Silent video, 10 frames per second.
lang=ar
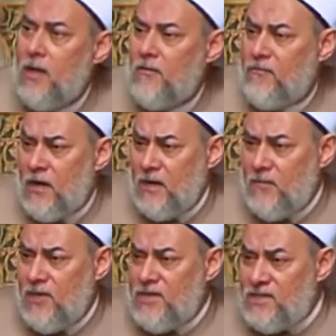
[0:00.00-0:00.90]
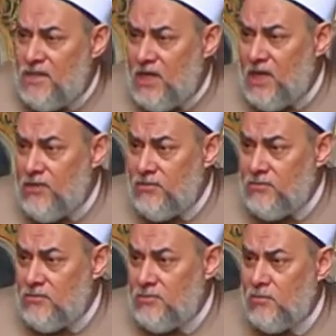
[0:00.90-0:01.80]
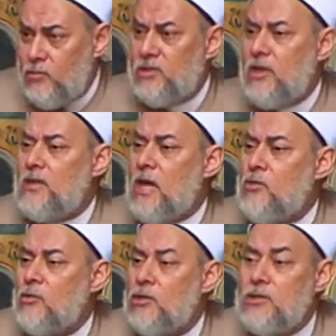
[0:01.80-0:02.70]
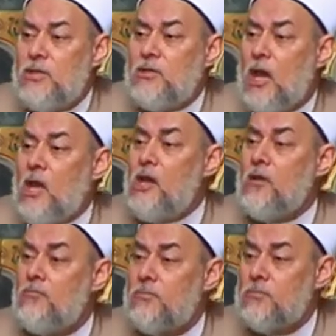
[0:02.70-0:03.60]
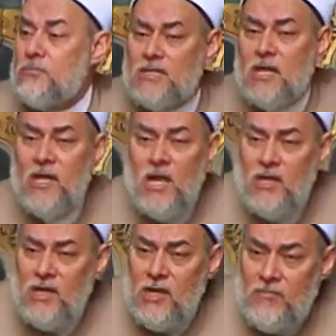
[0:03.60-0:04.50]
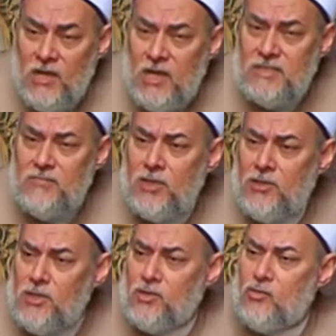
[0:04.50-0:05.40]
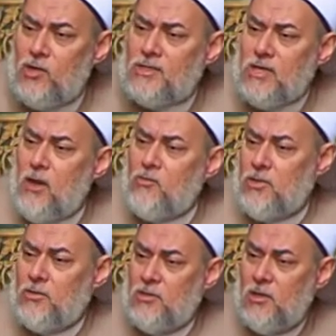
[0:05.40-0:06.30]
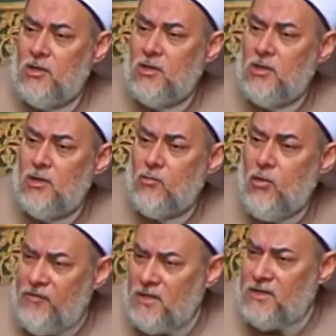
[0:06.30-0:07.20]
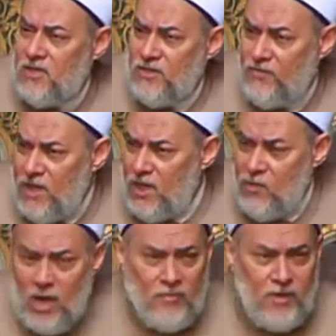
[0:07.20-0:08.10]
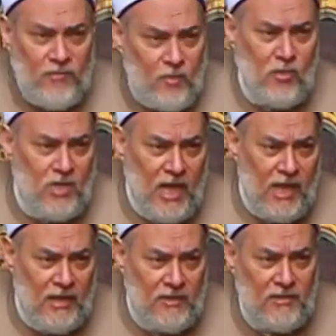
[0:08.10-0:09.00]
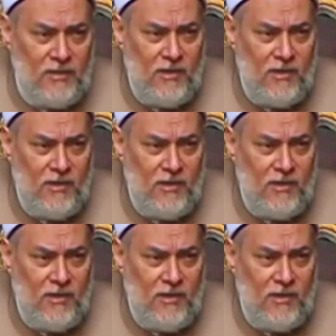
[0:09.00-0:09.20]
الفرق بين الدين والتدين الدين ده علم زي اي علم لازم ادرسه كويس قوي وافتش فيه واعمل فيه كل حاجه